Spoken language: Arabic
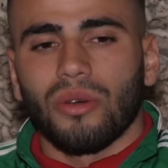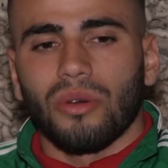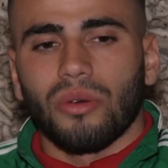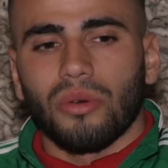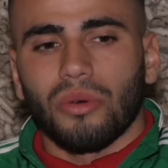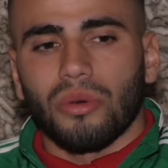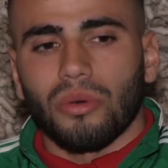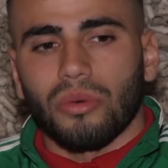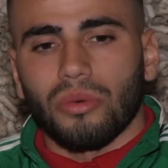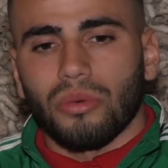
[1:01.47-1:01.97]

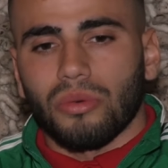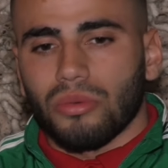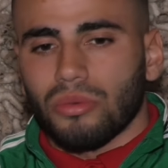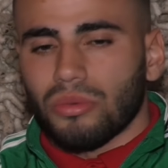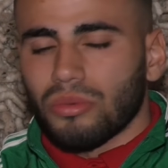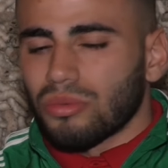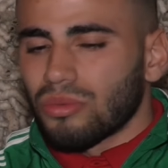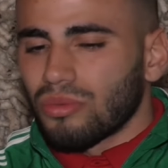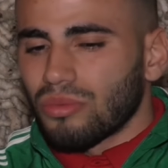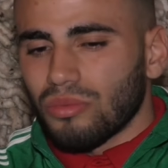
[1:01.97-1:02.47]

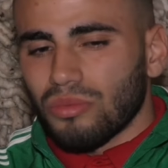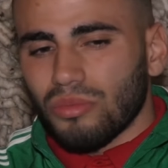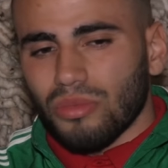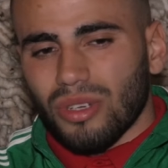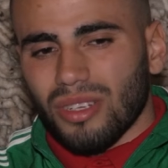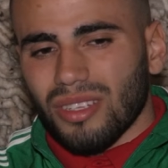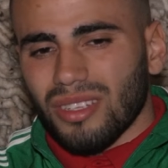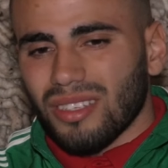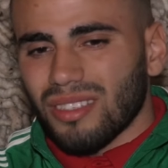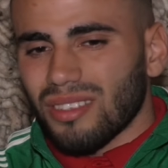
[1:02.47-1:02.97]

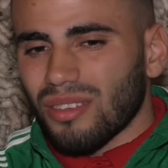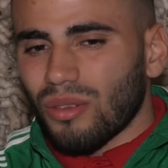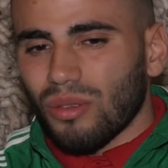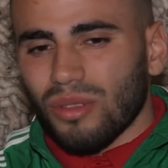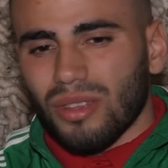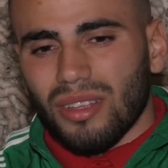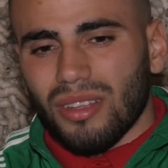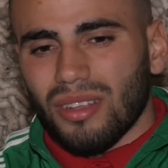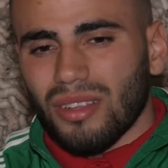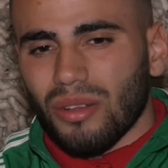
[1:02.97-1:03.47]
ومورا داكشي
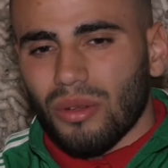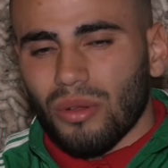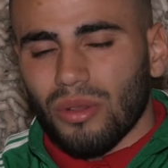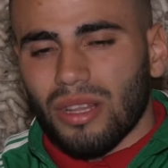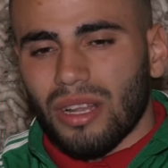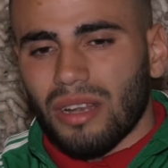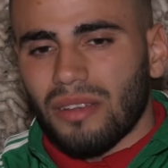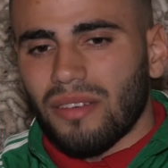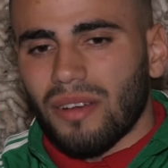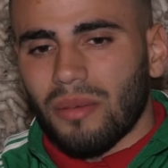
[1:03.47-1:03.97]
قلت
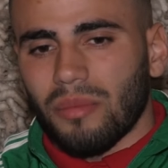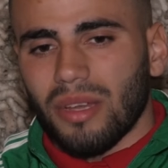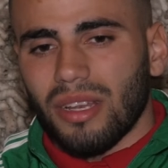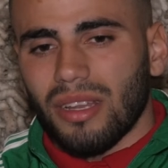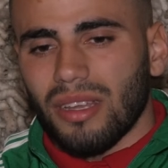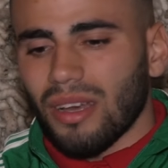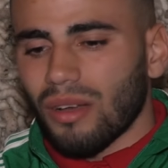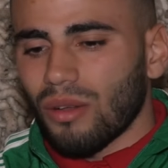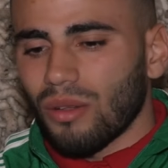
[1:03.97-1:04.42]
قلت للفاميليا